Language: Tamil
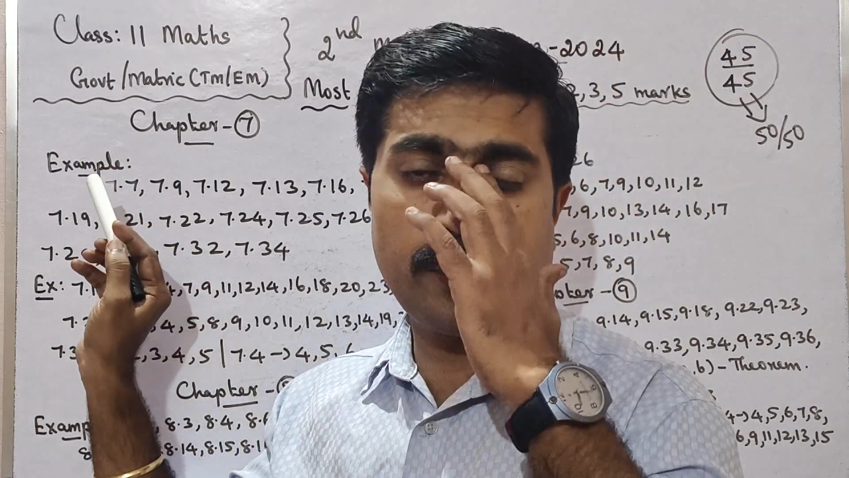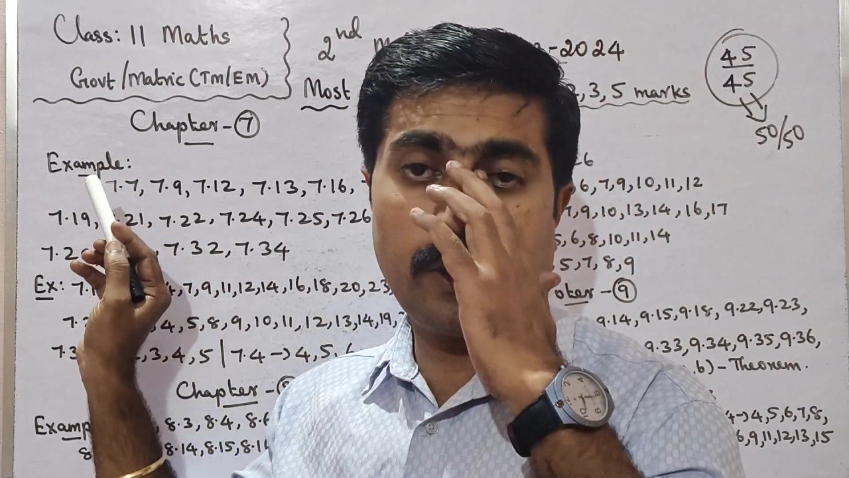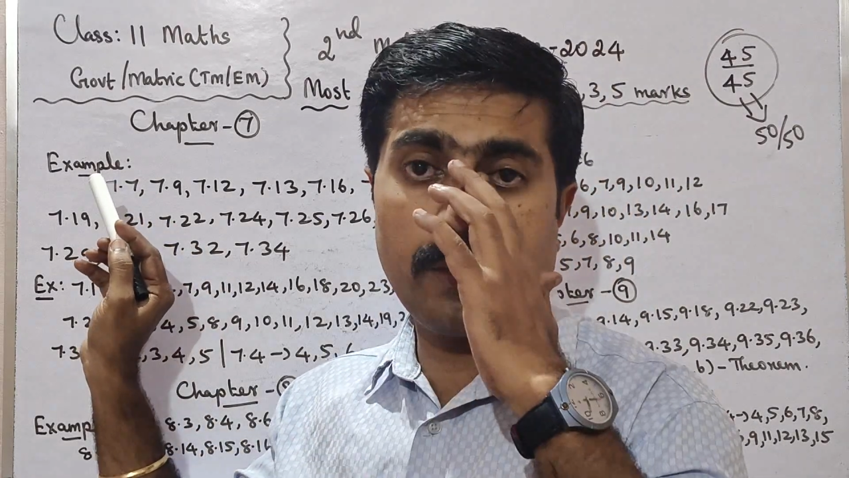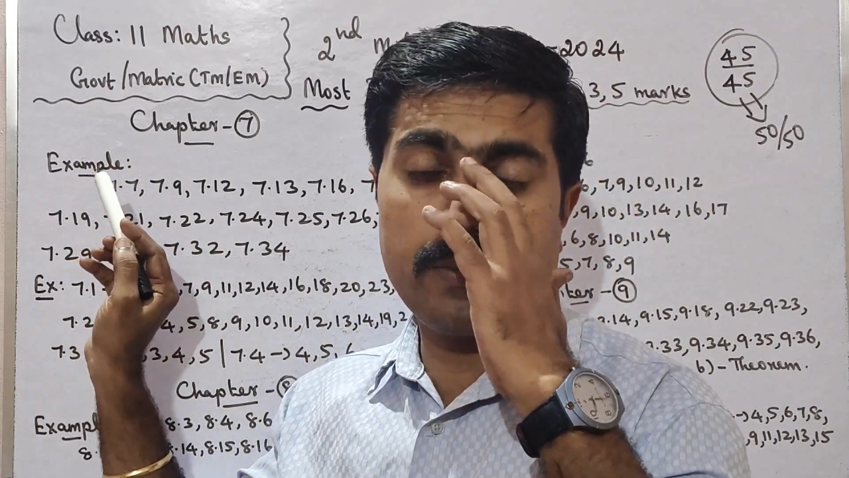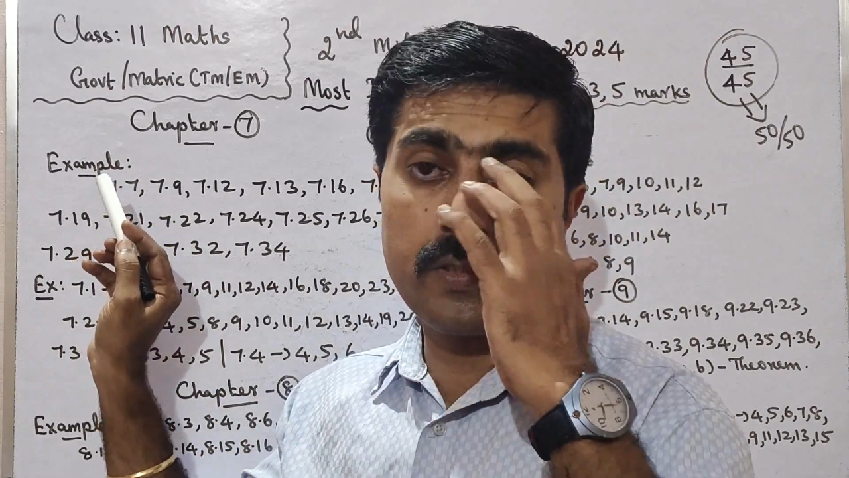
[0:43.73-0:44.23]

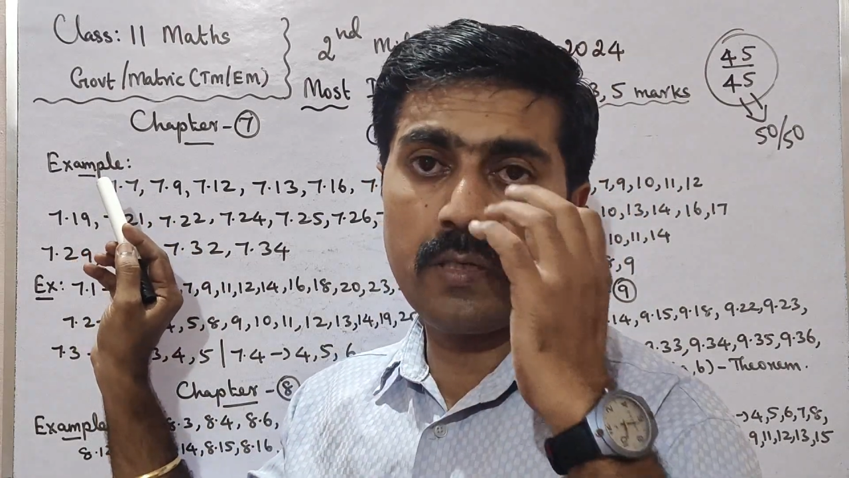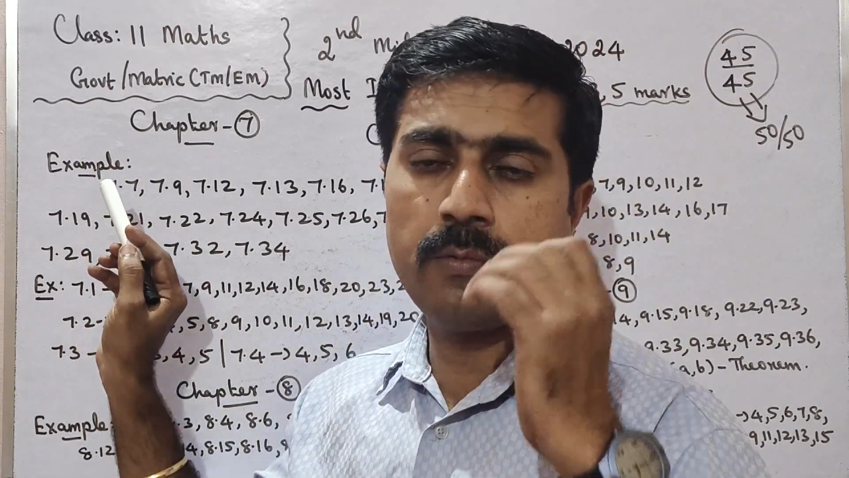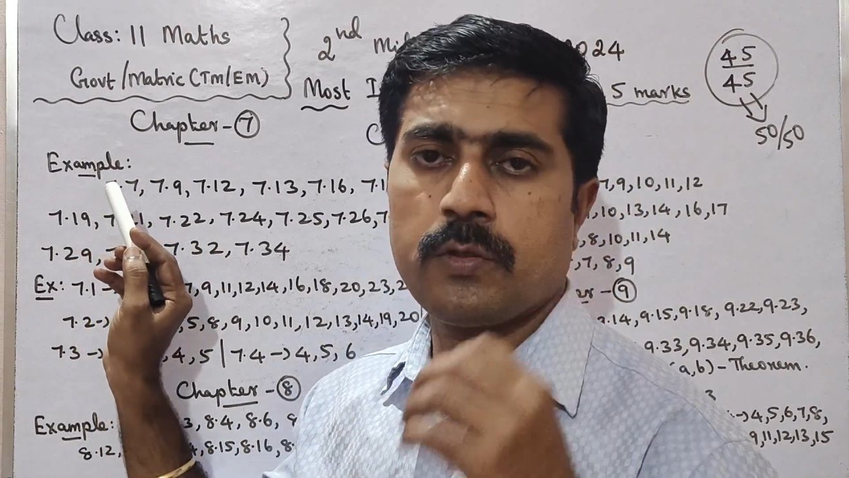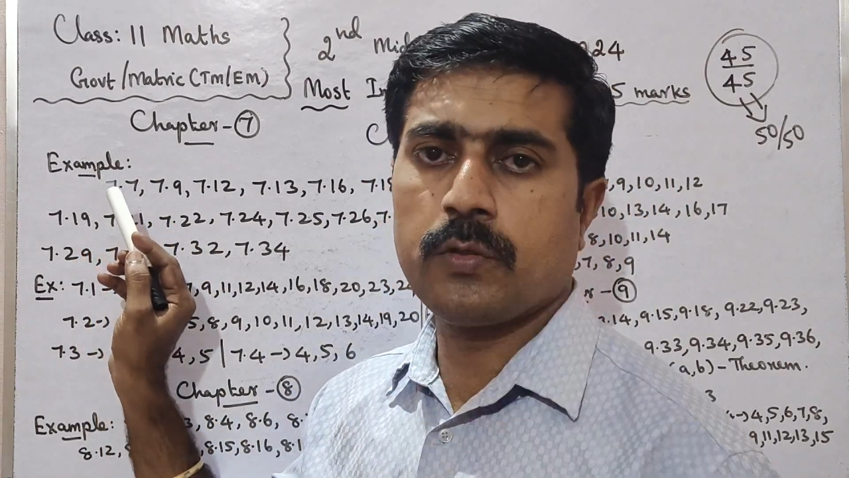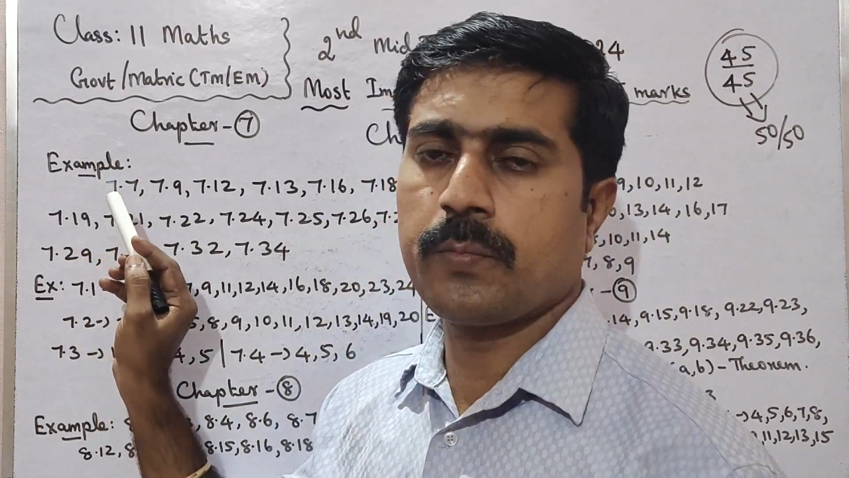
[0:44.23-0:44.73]
ப்ராப்ளம்ஸ் தான்
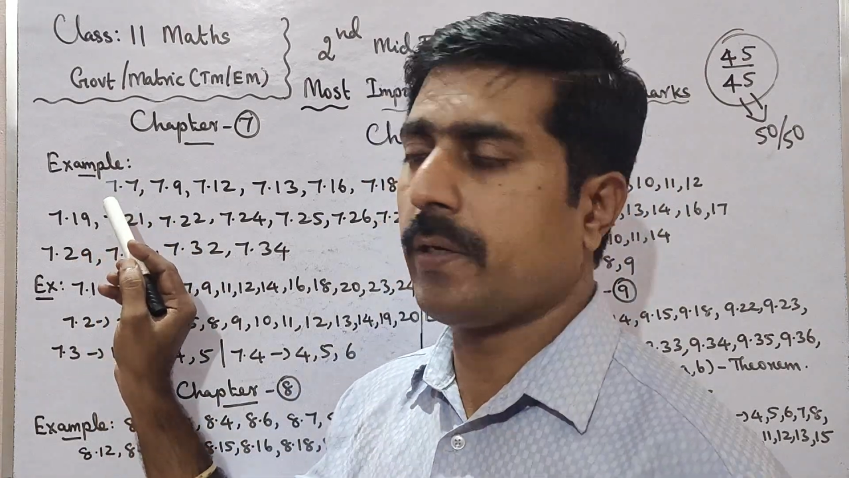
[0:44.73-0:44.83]
நம்ம சூஸ்